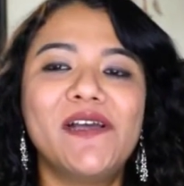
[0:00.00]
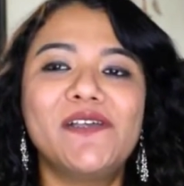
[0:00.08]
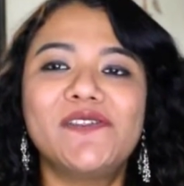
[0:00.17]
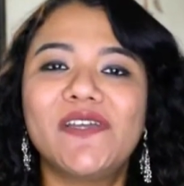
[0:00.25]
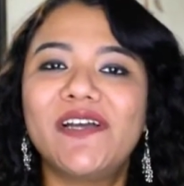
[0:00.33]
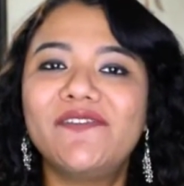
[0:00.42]

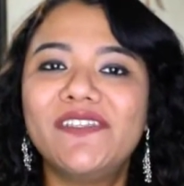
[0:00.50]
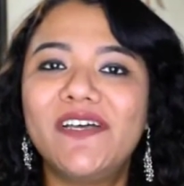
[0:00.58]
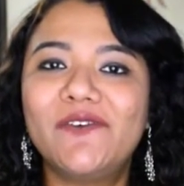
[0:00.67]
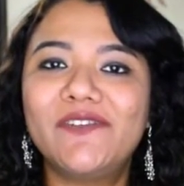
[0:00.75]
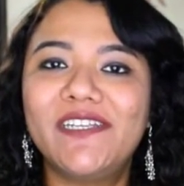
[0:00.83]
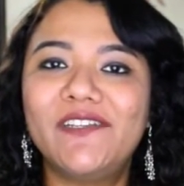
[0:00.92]
सो या
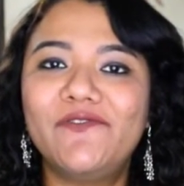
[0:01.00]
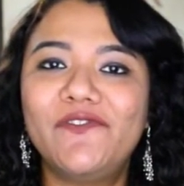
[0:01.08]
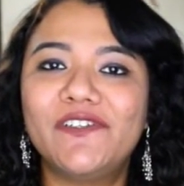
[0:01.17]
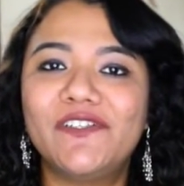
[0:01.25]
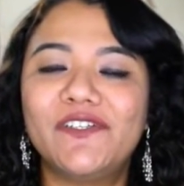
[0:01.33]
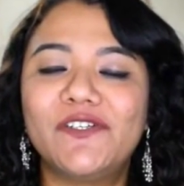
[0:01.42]
विदाउट एनी
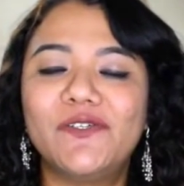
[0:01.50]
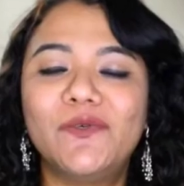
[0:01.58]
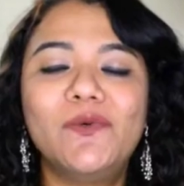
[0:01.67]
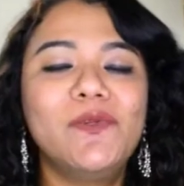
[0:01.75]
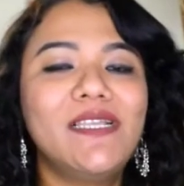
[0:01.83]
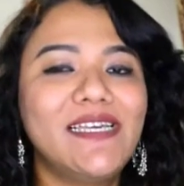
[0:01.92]
फर्दर
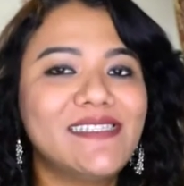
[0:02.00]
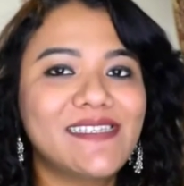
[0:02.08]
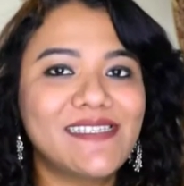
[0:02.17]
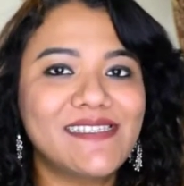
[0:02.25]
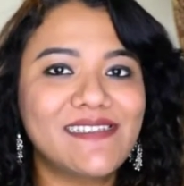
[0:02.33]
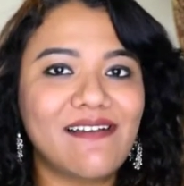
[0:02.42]
डू लेट्स
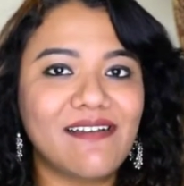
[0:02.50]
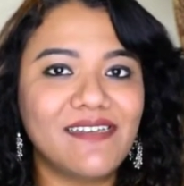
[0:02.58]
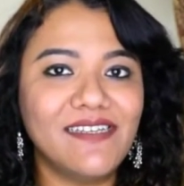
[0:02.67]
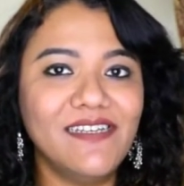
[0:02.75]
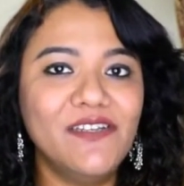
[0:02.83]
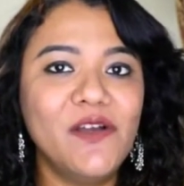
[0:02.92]
गेट
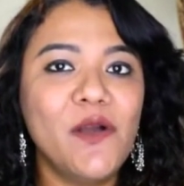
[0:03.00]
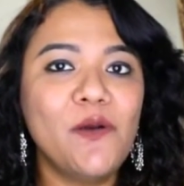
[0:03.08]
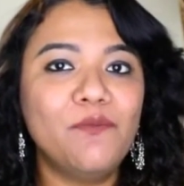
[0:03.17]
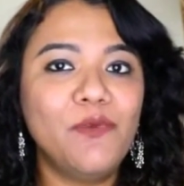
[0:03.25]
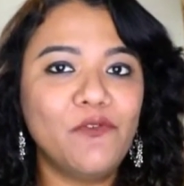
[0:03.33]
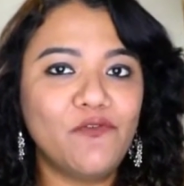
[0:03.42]
स्टार्टेड
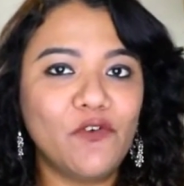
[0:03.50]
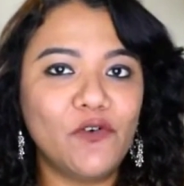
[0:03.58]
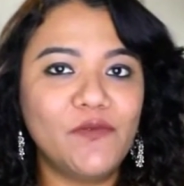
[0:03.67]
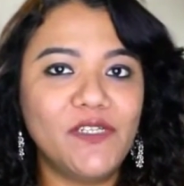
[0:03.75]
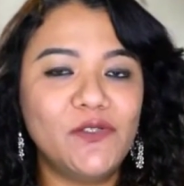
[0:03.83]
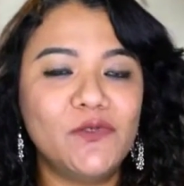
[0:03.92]
बिफोर
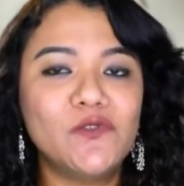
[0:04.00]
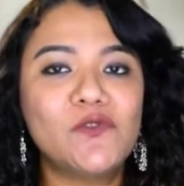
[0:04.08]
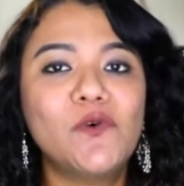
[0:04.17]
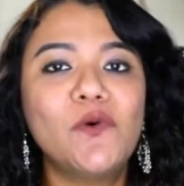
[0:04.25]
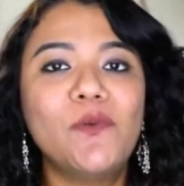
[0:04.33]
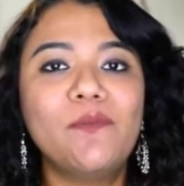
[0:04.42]
वी डू
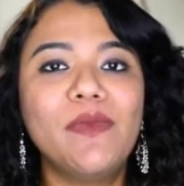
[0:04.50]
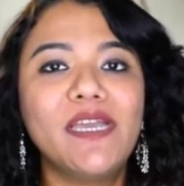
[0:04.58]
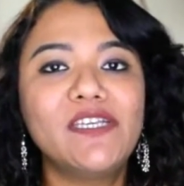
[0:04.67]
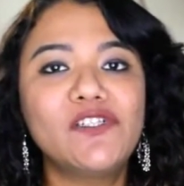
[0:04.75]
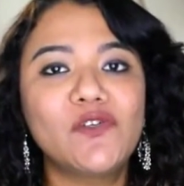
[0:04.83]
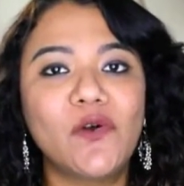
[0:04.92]
सो
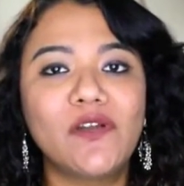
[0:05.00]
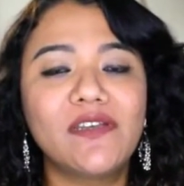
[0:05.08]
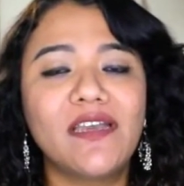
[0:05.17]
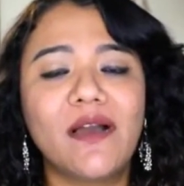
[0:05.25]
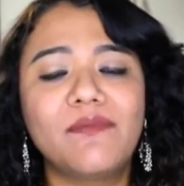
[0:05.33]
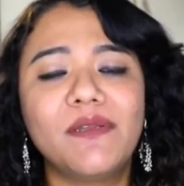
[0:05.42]
मेक श्योर
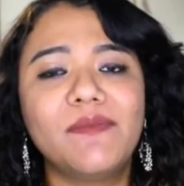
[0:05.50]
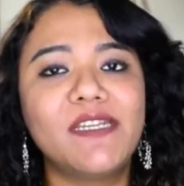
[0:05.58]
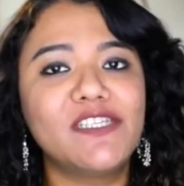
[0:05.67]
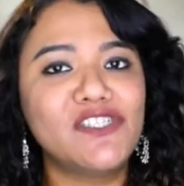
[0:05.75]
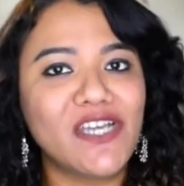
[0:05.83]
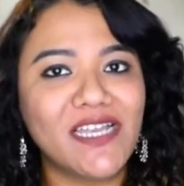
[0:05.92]
कि आपने मेरे
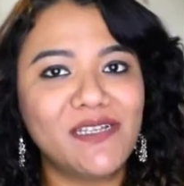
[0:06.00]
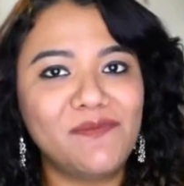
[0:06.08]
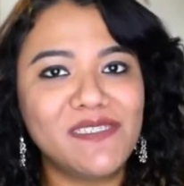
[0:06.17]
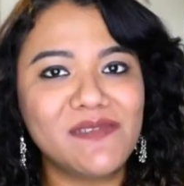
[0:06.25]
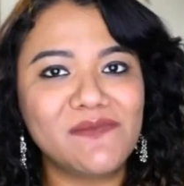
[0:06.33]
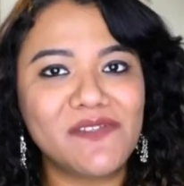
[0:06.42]
चैनल पर
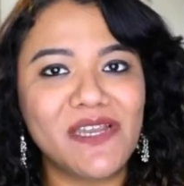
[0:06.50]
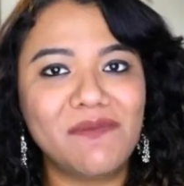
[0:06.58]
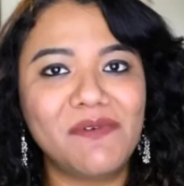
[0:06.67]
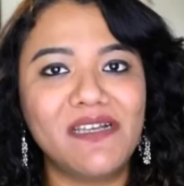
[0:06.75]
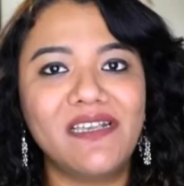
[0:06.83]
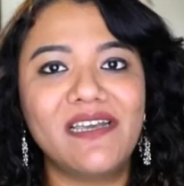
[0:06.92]
सब्सक्राइब
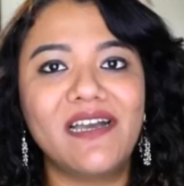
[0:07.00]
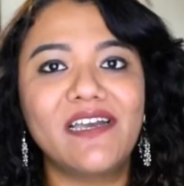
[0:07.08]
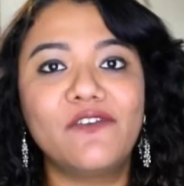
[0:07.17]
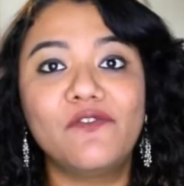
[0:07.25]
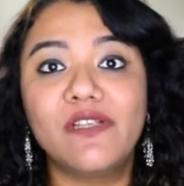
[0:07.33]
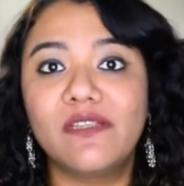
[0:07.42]
कर लिया है
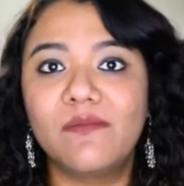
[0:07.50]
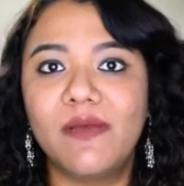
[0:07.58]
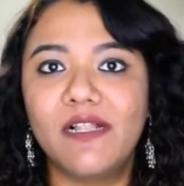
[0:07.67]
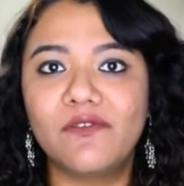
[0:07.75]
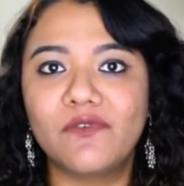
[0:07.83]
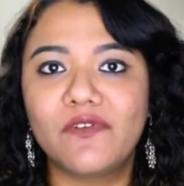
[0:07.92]
विथ हिट द
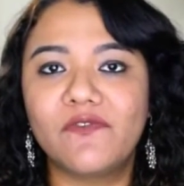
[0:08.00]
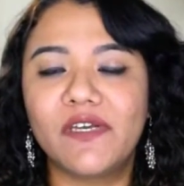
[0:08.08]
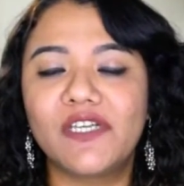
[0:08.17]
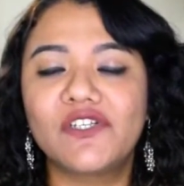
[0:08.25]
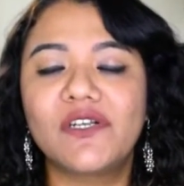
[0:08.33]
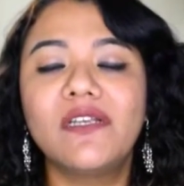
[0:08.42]
बेल
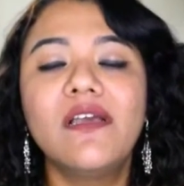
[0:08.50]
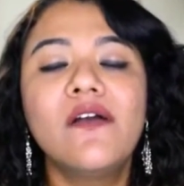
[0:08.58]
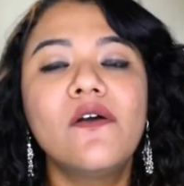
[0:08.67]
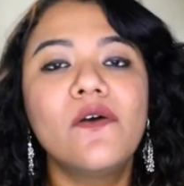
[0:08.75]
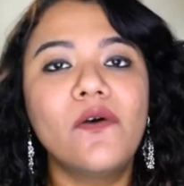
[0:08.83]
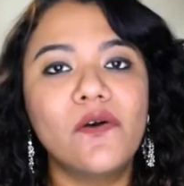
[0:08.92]
नोटिफिकेशन
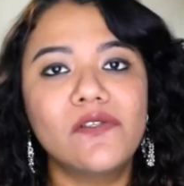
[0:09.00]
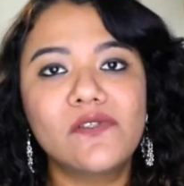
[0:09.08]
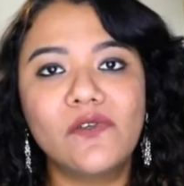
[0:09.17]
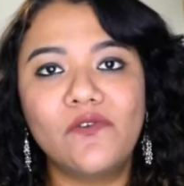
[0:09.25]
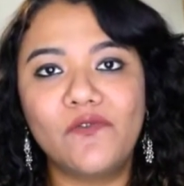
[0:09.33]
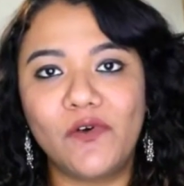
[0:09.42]
ऑल्सो
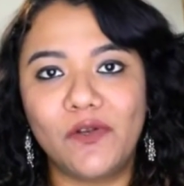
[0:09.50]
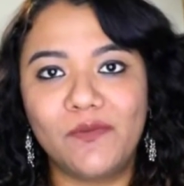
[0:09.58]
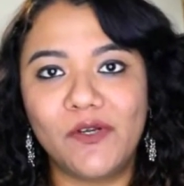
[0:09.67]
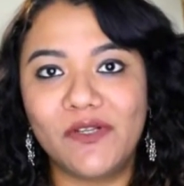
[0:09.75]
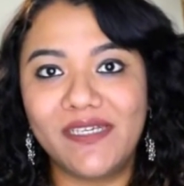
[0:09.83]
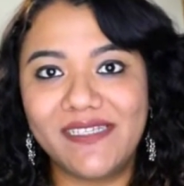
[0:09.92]
यू फॉलो मी
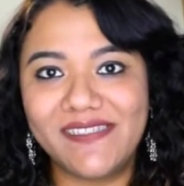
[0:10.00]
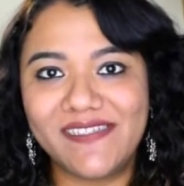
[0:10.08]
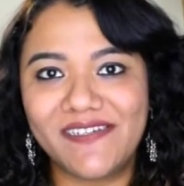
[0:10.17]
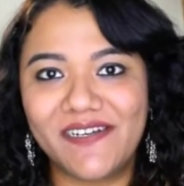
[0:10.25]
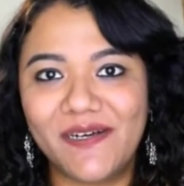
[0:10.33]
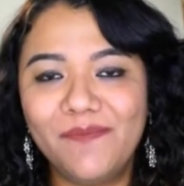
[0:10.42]
ऑन
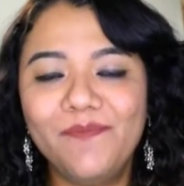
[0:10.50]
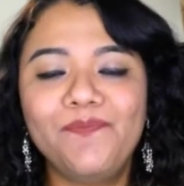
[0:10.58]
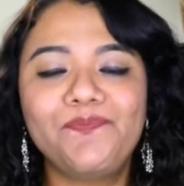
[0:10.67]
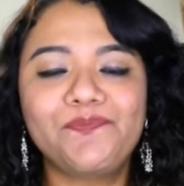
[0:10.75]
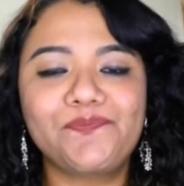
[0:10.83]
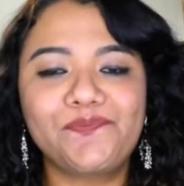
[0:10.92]
इंस्टाग्राम
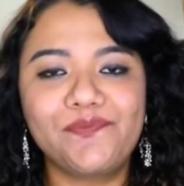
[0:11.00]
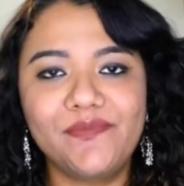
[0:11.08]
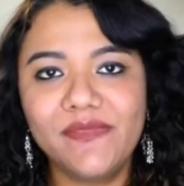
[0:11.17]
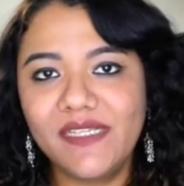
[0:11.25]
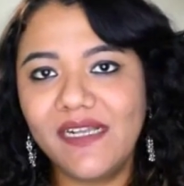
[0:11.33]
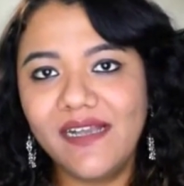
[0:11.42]

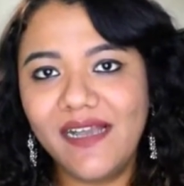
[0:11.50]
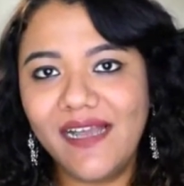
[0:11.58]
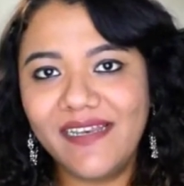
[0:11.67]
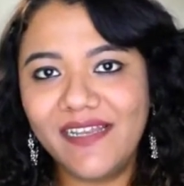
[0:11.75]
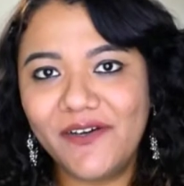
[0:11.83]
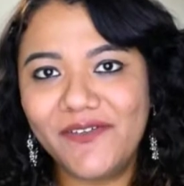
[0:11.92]

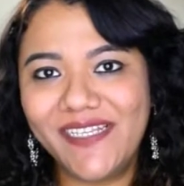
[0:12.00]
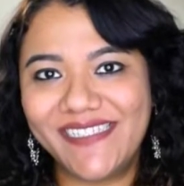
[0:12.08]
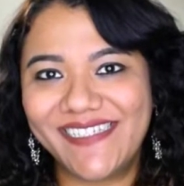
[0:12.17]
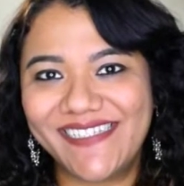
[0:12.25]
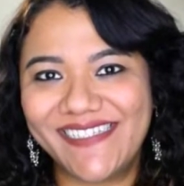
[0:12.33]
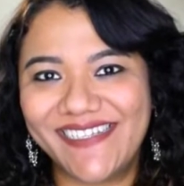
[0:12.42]
एंड नाउ लेट्स
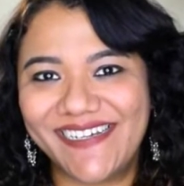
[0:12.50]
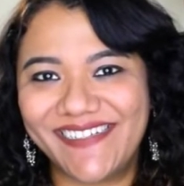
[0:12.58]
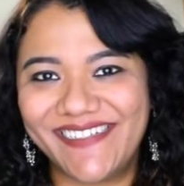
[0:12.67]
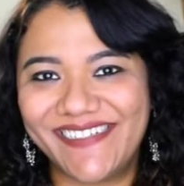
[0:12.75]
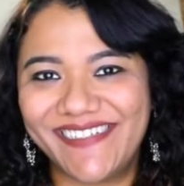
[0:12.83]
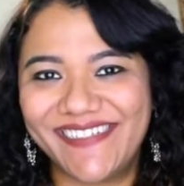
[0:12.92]
गेट
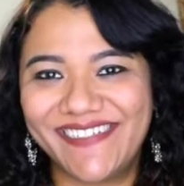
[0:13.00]
स्टार्टेड